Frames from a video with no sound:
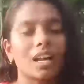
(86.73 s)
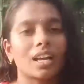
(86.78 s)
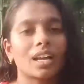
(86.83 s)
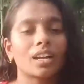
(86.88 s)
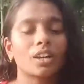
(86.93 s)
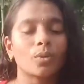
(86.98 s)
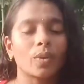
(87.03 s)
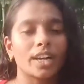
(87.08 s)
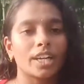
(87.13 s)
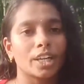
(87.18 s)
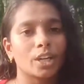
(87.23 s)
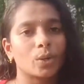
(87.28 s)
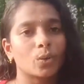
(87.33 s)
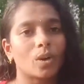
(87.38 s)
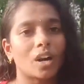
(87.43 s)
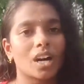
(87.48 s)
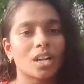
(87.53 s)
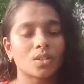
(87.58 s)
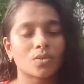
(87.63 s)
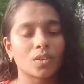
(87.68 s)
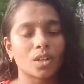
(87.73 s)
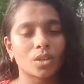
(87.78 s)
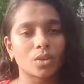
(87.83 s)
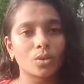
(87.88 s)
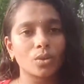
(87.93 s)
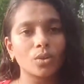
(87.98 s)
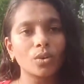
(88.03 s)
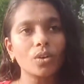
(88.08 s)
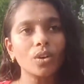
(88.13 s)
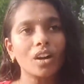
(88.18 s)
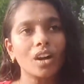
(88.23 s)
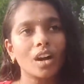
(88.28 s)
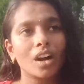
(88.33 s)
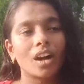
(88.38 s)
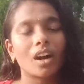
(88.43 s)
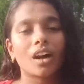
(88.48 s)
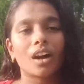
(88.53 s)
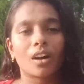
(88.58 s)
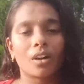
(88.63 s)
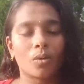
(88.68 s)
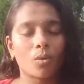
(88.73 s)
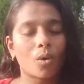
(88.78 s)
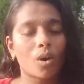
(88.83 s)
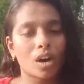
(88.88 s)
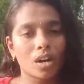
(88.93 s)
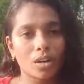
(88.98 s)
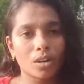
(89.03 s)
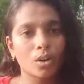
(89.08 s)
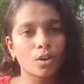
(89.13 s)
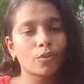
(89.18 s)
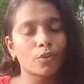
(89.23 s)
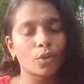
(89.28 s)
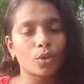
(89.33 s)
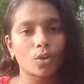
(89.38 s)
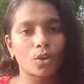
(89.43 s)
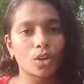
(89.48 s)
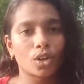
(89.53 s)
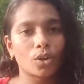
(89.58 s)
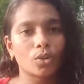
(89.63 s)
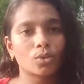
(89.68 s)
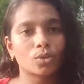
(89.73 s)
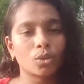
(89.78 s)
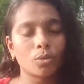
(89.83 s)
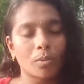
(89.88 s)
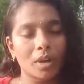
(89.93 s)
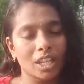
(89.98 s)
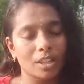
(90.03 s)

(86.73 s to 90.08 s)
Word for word: అలా ట్వంటీ టూ అవర్స్ వరకు వాటర్లో ఫ్లోట్ అవుతూ